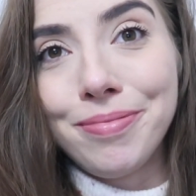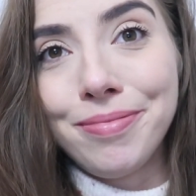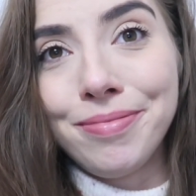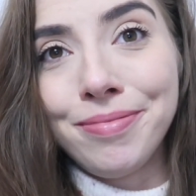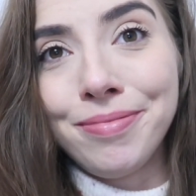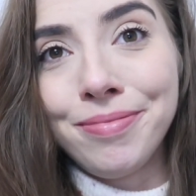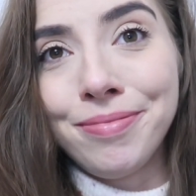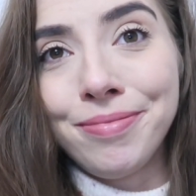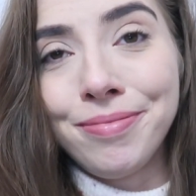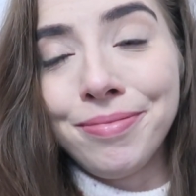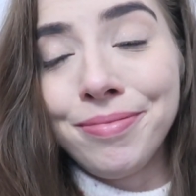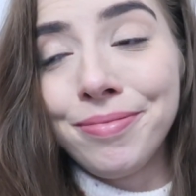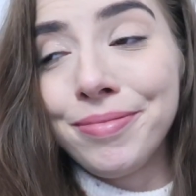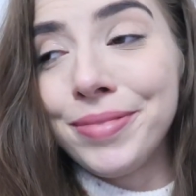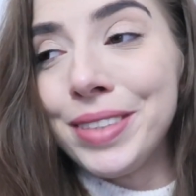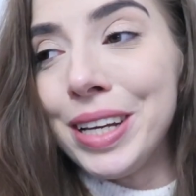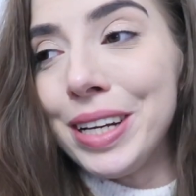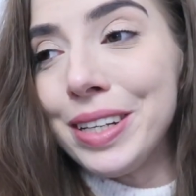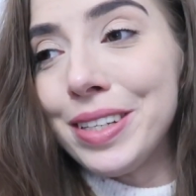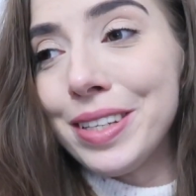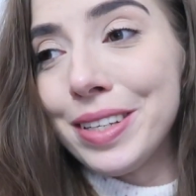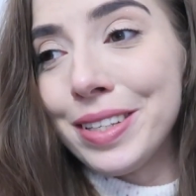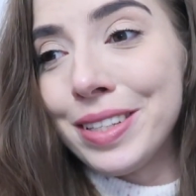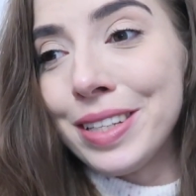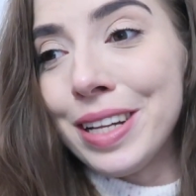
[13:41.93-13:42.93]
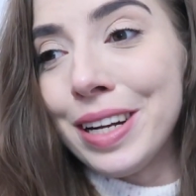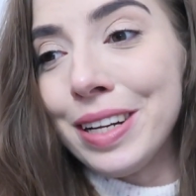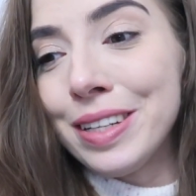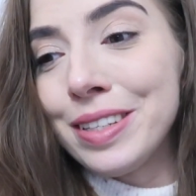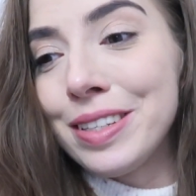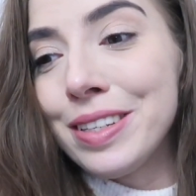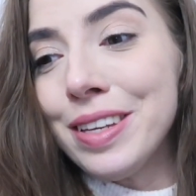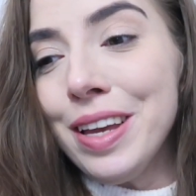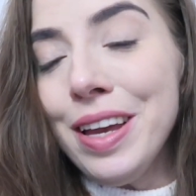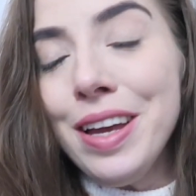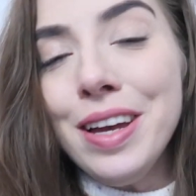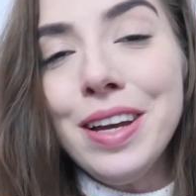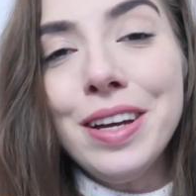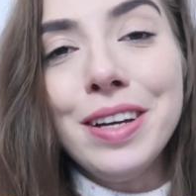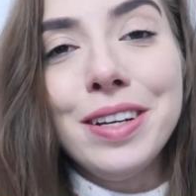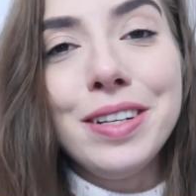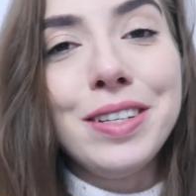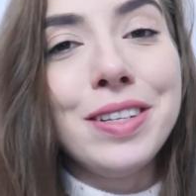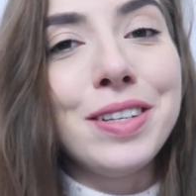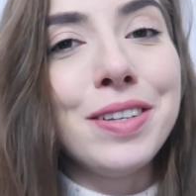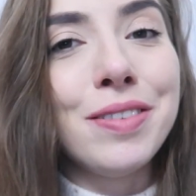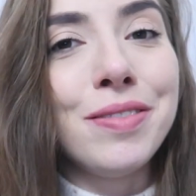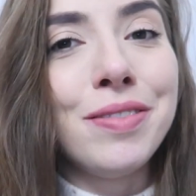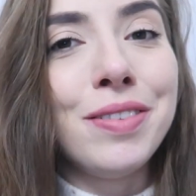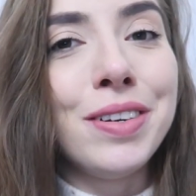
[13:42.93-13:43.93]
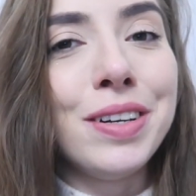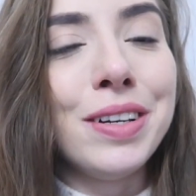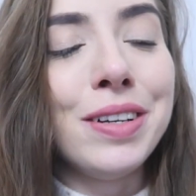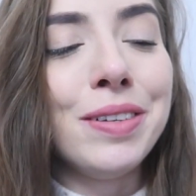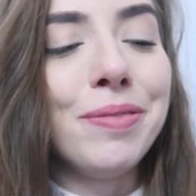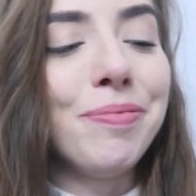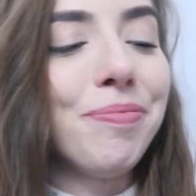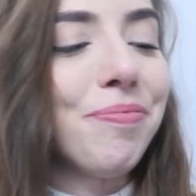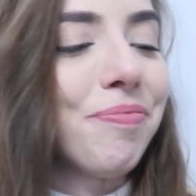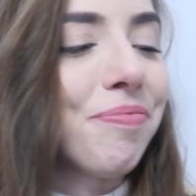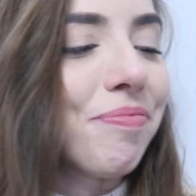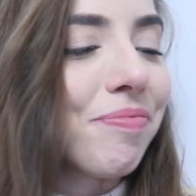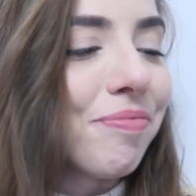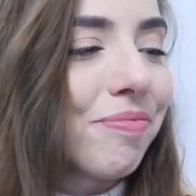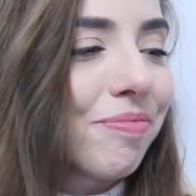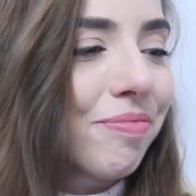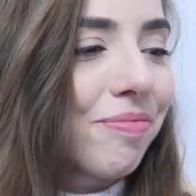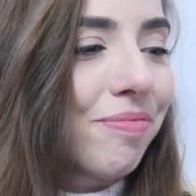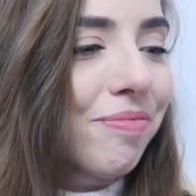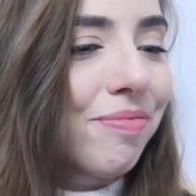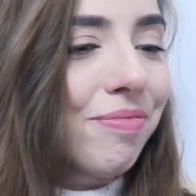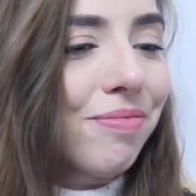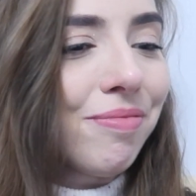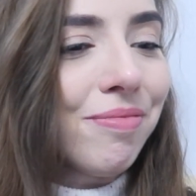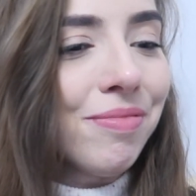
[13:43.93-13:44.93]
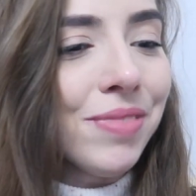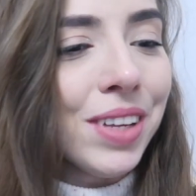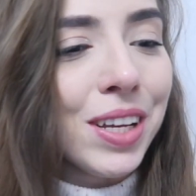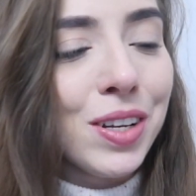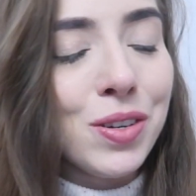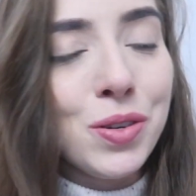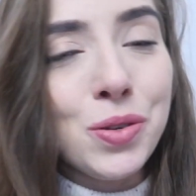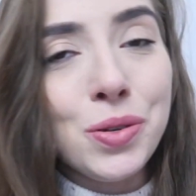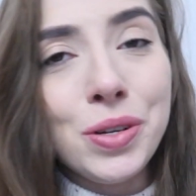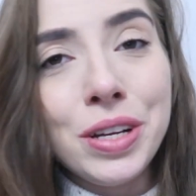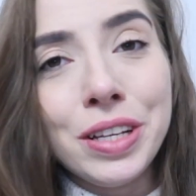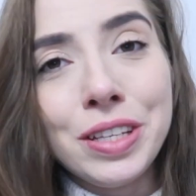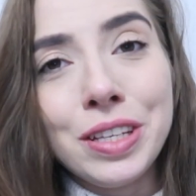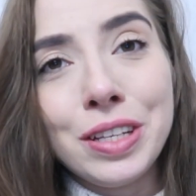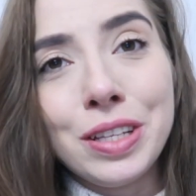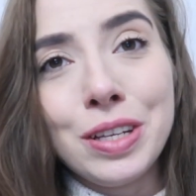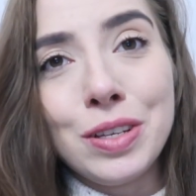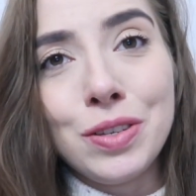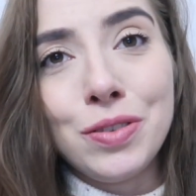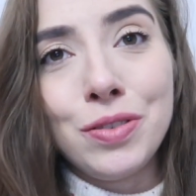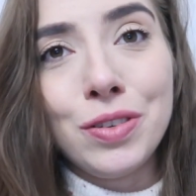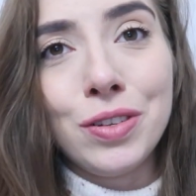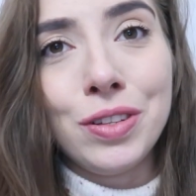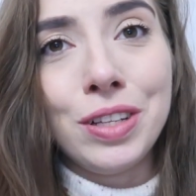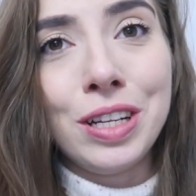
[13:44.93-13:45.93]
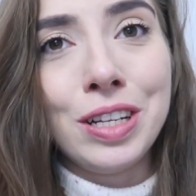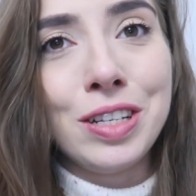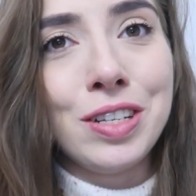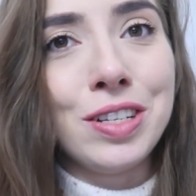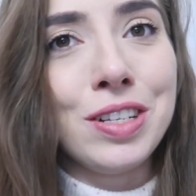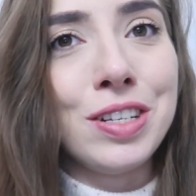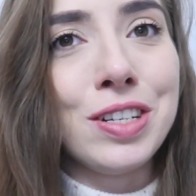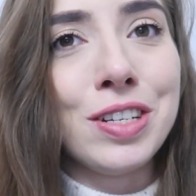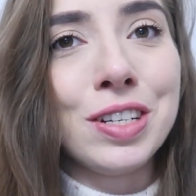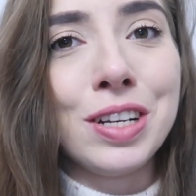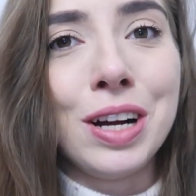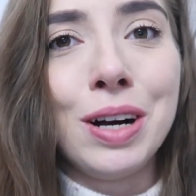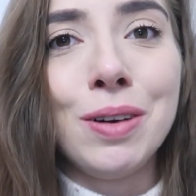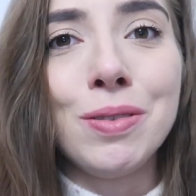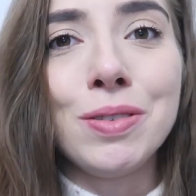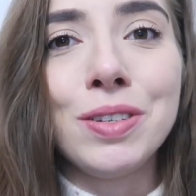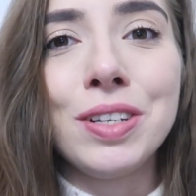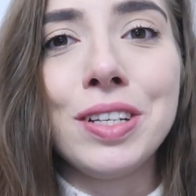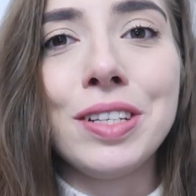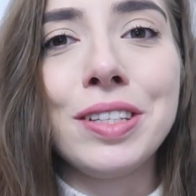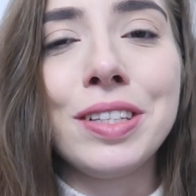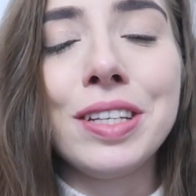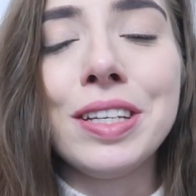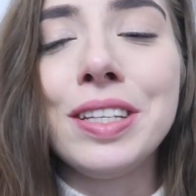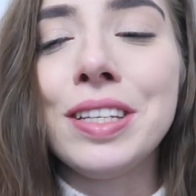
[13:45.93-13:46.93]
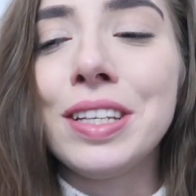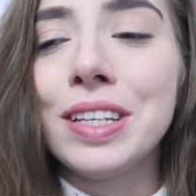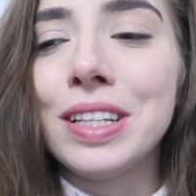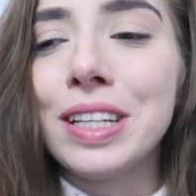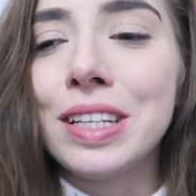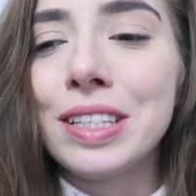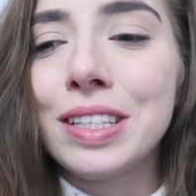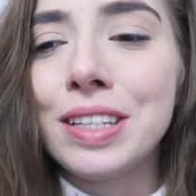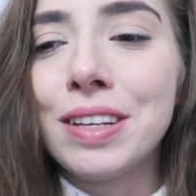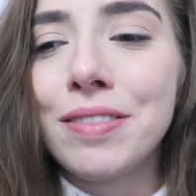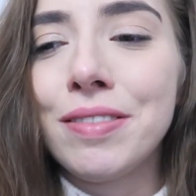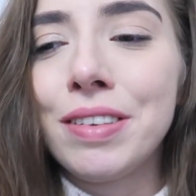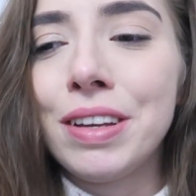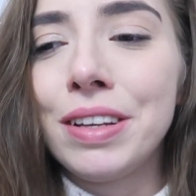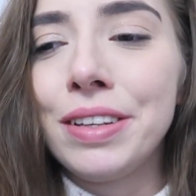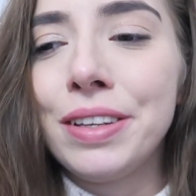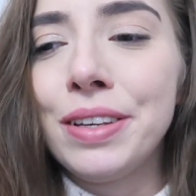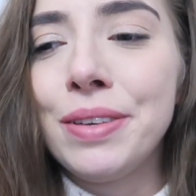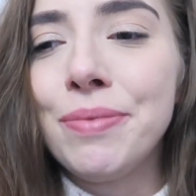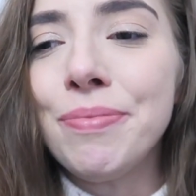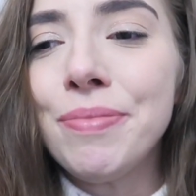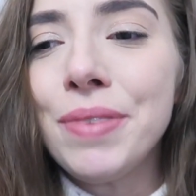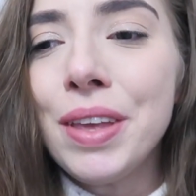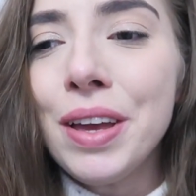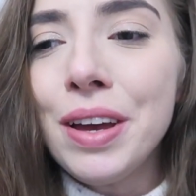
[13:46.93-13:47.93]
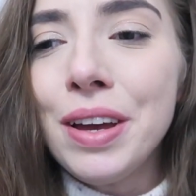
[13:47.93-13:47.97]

Mm, Daj się znać, czy Wy czujecie ten świąteczny szał, czy jesteście nastawieni.